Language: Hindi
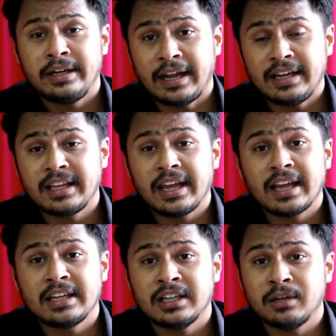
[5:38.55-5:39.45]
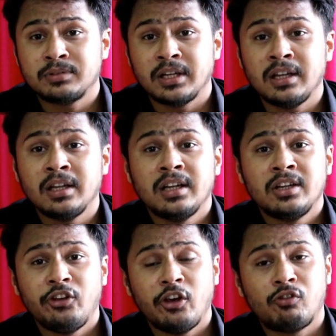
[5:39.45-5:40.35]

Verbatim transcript: टेन के हिसाब से ये